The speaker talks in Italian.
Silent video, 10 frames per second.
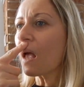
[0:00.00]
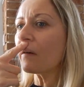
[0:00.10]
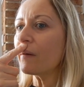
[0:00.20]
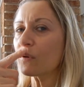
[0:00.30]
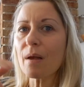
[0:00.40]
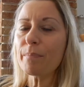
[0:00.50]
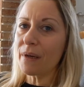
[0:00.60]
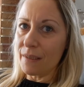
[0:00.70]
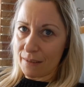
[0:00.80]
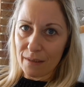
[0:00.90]
avevo sempre
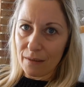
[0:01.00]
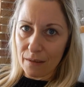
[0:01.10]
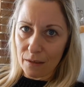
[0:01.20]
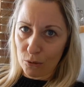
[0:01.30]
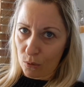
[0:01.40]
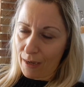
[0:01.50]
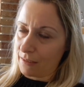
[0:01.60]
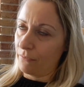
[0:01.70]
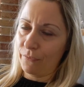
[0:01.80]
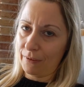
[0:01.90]
gli stendini dentro
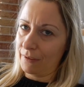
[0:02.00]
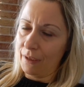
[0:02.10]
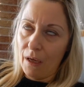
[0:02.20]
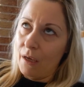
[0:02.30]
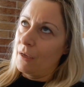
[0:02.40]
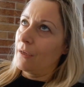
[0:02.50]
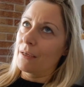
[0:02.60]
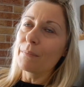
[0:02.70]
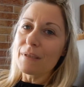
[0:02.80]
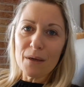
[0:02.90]
casa, infatti
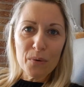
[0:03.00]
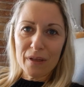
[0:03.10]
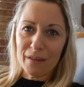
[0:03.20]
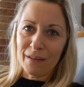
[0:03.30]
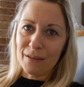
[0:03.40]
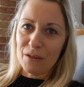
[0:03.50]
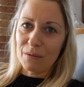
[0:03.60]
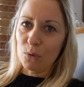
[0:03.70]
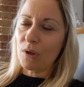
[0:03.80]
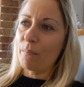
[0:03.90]
chi mi segue da
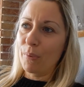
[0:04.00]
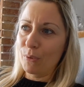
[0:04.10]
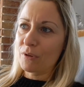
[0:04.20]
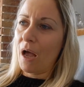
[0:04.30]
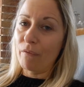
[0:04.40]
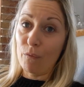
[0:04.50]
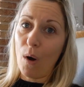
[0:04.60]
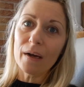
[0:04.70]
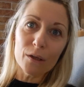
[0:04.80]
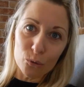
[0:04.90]
tantissimo tempo lo sa, avevo
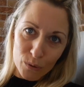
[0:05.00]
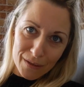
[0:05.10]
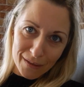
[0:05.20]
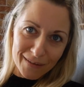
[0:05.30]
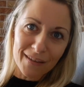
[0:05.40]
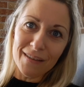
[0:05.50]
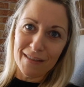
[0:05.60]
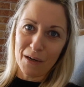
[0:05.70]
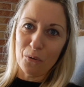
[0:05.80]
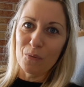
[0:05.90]
anche due stendini
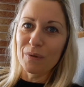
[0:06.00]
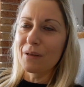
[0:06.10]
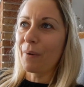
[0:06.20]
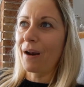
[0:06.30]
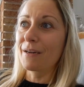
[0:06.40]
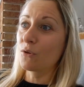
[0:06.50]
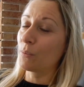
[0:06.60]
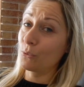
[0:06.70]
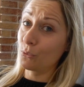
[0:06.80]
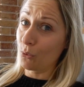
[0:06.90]
stracolmi di panni,
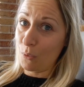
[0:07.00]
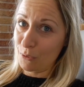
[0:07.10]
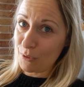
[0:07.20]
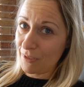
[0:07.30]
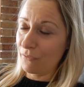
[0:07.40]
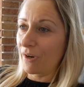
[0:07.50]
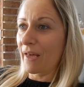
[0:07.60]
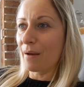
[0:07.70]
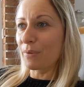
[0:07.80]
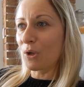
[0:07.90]
soprattutto quando Stefano
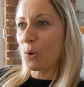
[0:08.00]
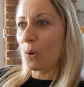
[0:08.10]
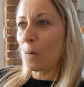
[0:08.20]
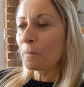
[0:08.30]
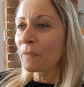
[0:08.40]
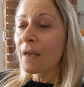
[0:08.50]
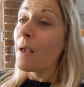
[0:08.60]
era piccolo.